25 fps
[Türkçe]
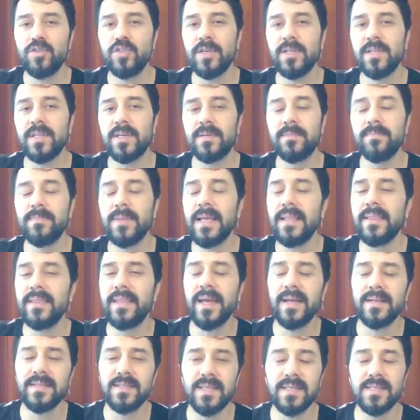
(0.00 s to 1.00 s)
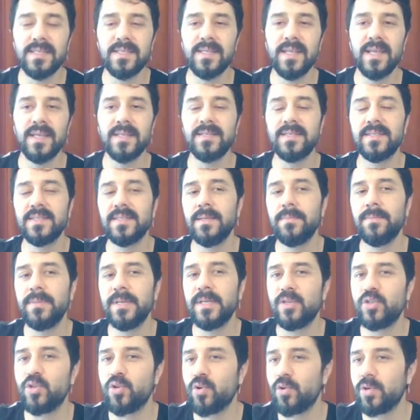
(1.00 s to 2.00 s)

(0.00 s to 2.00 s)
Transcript: Hocalarım ben ders esnasında bir